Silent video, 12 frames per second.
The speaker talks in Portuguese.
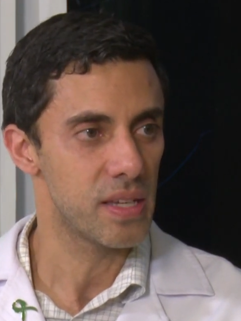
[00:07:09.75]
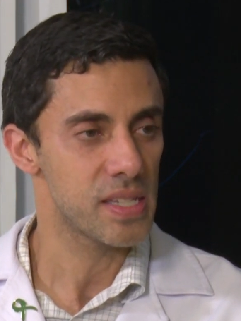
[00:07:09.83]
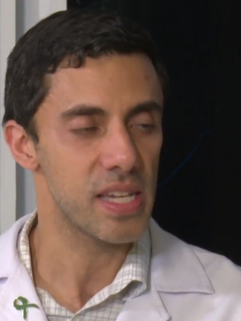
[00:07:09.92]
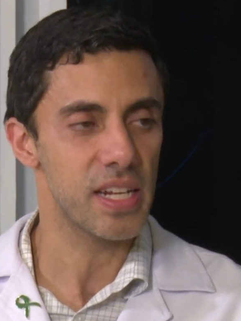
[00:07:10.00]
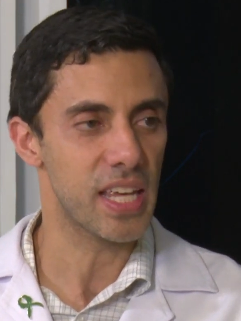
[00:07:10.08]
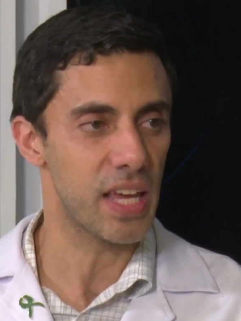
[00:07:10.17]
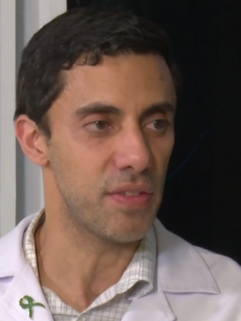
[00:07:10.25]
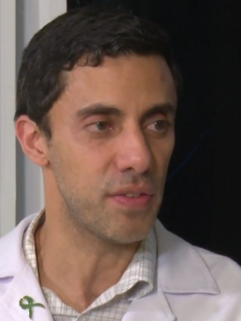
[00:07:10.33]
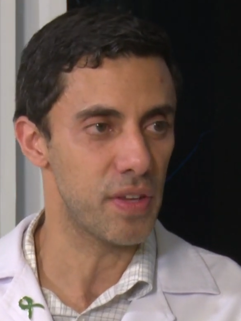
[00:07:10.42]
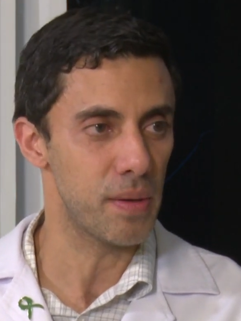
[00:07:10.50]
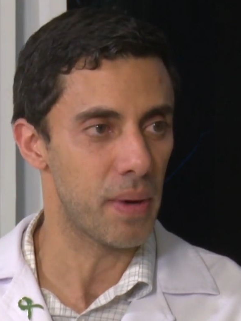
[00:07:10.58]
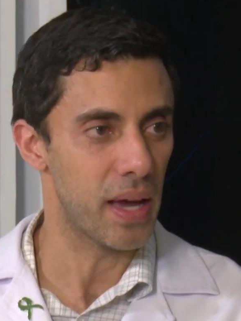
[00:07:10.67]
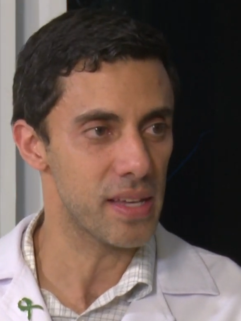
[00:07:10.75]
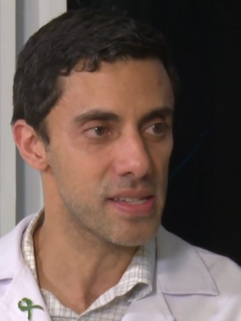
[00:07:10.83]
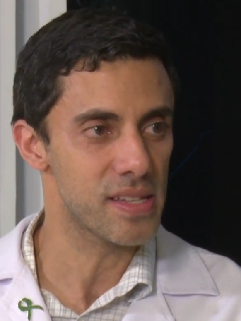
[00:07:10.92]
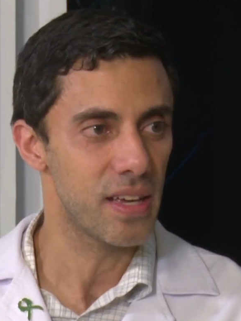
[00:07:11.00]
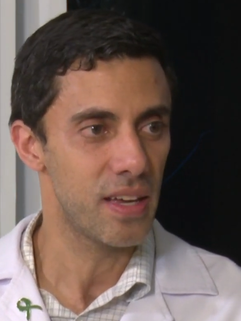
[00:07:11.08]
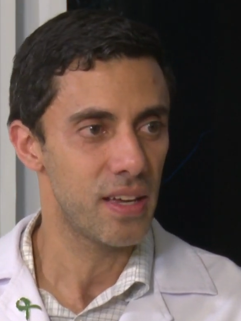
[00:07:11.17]
Se ele quer viver
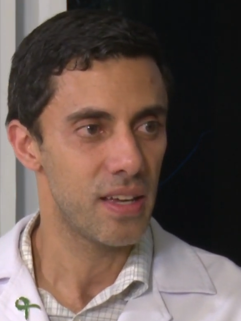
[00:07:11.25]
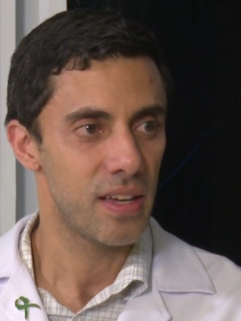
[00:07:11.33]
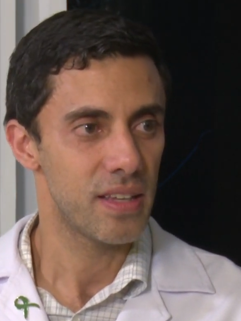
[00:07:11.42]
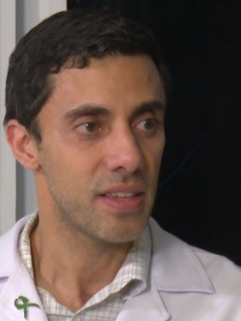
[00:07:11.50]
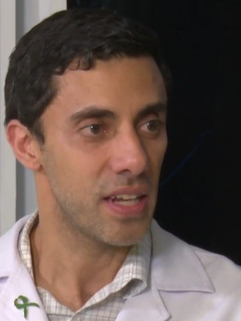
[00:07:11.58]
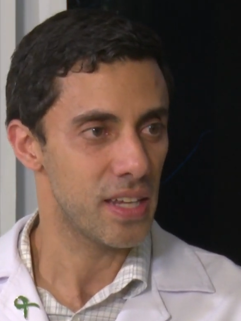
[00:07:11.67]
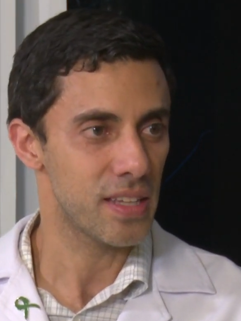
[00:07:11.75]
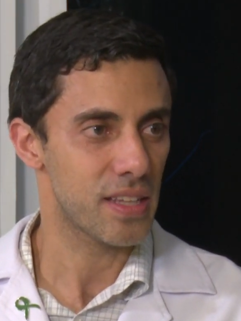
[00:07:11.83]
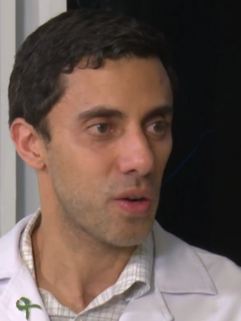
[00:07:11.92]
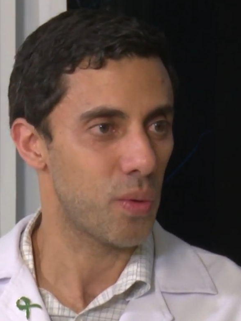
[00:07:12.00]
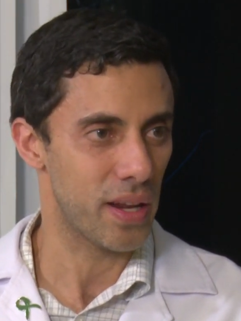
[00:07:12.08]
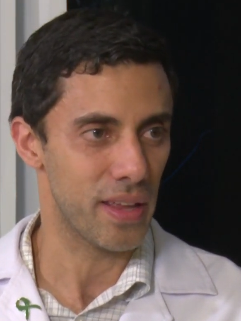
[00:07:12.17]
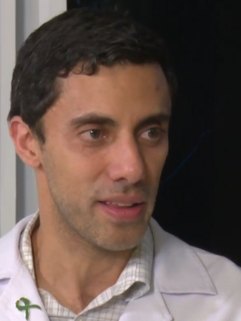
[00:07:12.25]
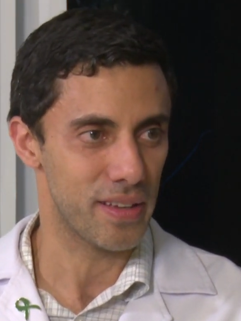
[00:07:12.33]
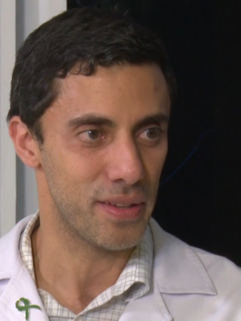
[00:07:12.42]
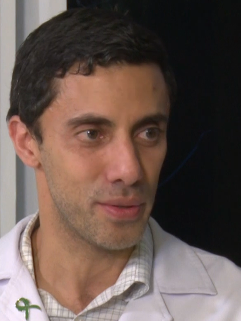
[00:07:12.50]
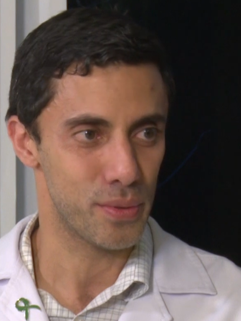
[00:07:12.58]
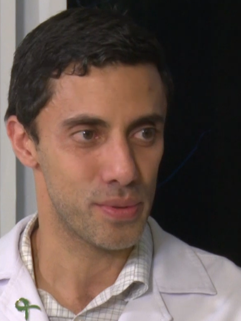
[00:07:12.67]
mais 30, 40 anos.